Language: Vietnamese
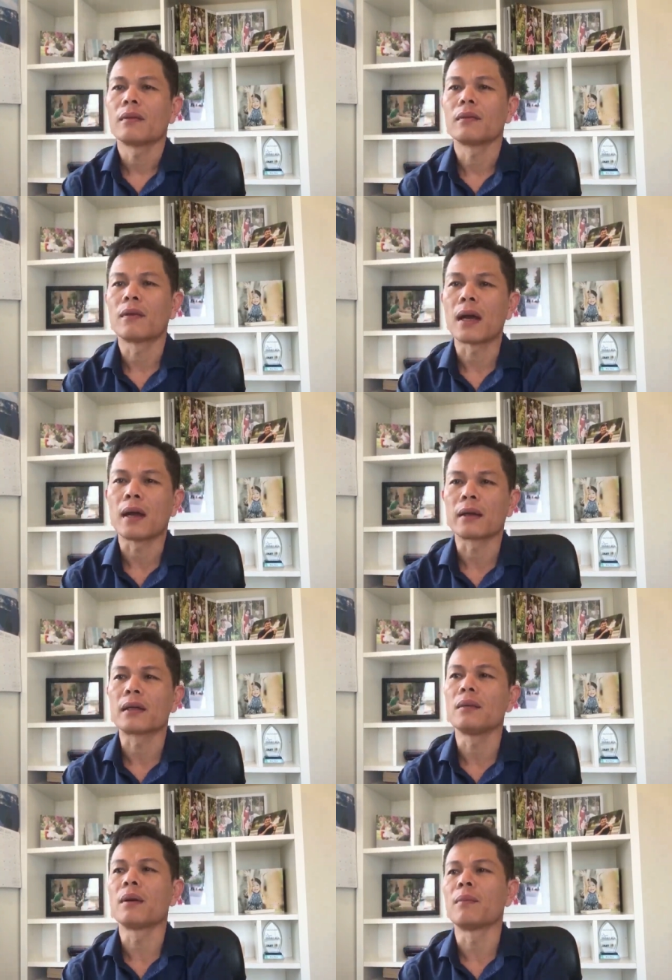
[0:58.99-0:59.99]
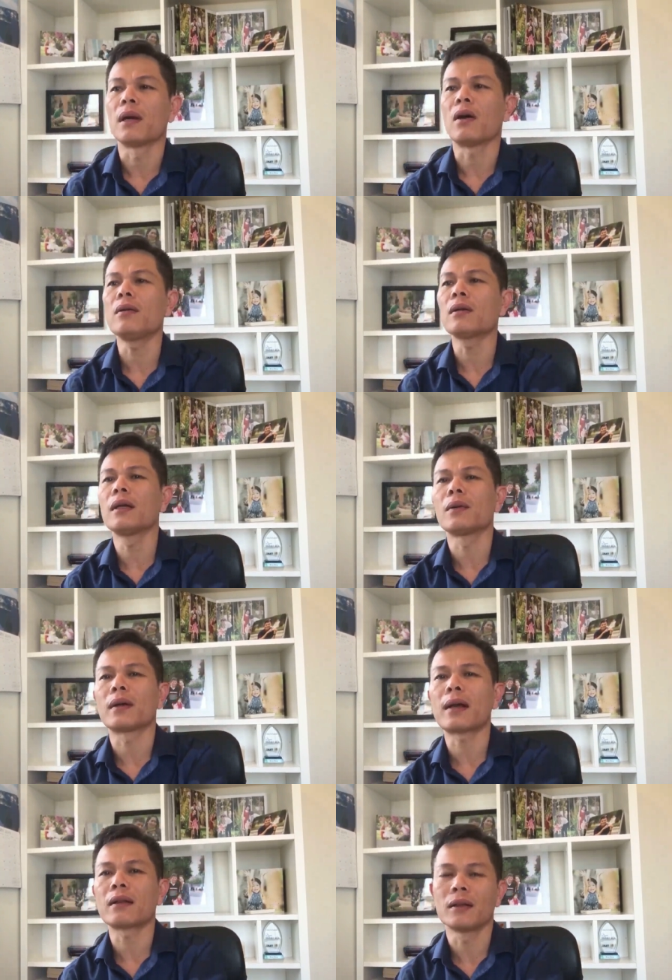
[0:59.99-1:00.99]
và khi mà mình nói những cái điều này
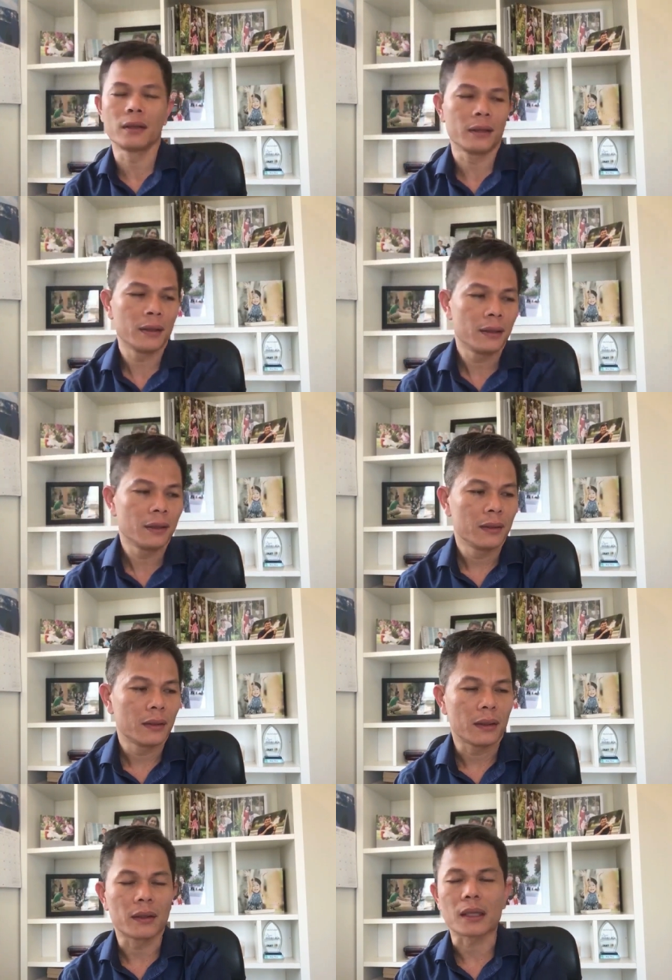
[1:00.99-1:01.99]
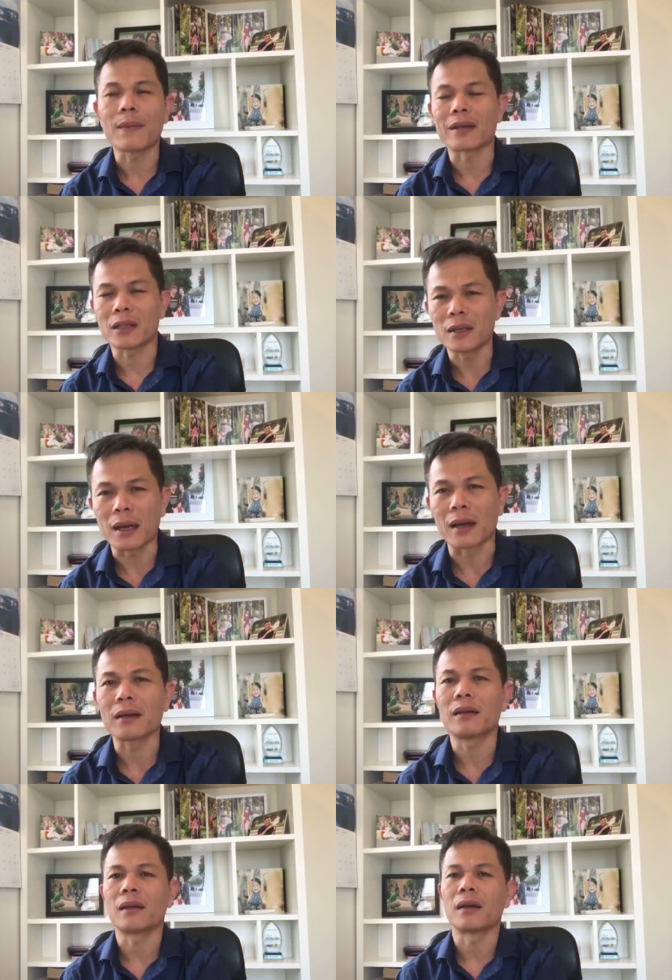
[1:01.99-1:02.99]
ra thì à, các bạn sẽ nhận
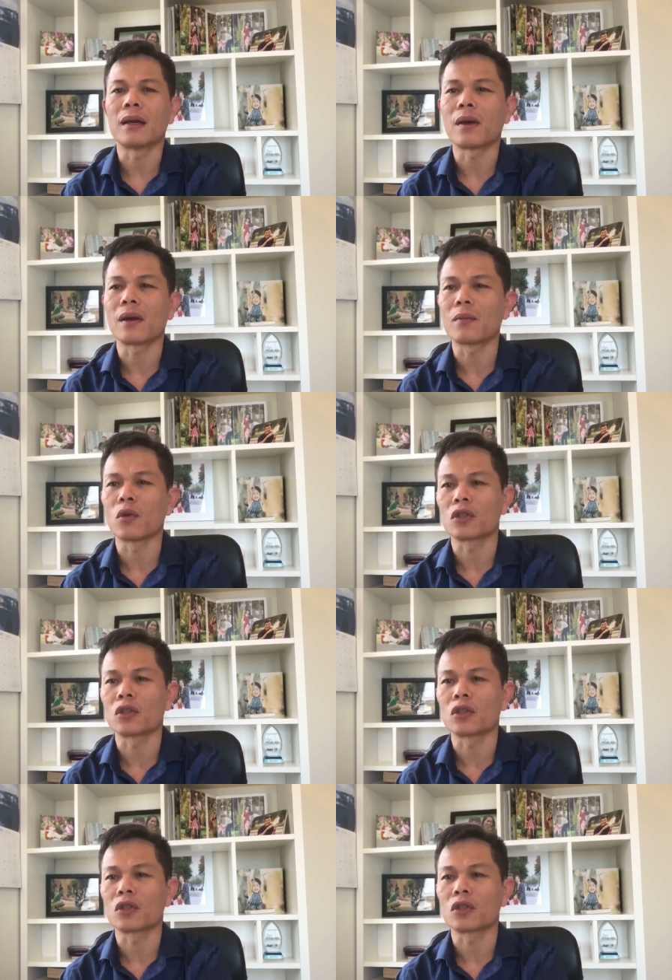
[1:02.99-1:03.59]
à, đâu đó trong cuộc